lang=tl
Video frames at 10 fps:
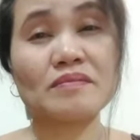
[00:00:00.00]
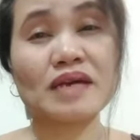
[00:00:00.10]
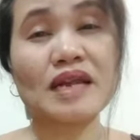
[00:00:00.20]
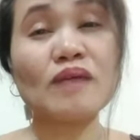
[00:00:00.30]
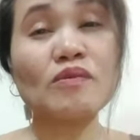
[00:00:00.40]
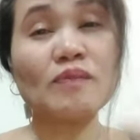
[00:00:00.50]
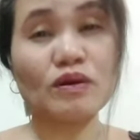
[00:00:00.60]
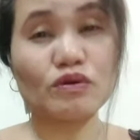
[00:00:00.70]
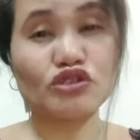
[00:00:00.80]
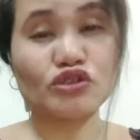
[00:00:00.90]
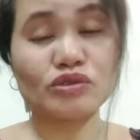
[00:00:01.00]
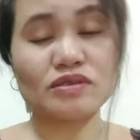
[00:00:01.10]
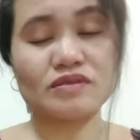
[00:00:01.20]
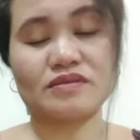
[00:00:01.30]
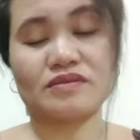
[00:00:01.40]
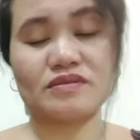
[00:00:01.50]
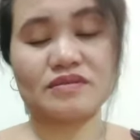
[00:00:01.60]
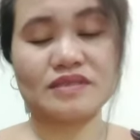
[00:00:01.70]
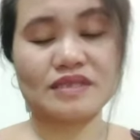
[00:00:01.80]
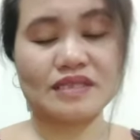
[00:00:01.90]
kailangan mo mag-lotion.
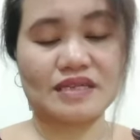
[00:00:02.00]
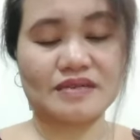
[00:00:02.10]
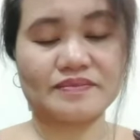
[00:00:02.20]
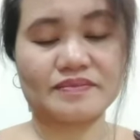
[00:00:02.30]
Ayan.